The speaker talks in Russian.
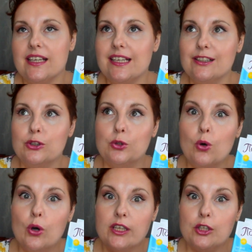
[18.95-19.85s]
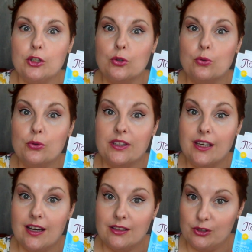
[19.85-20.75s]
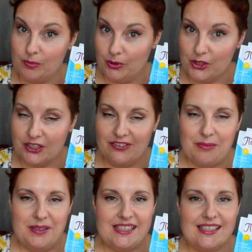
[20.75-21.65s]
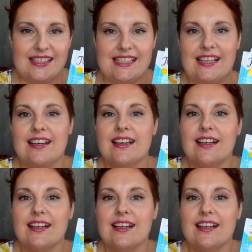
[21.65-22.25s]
И до июня, то есть прошлого месяца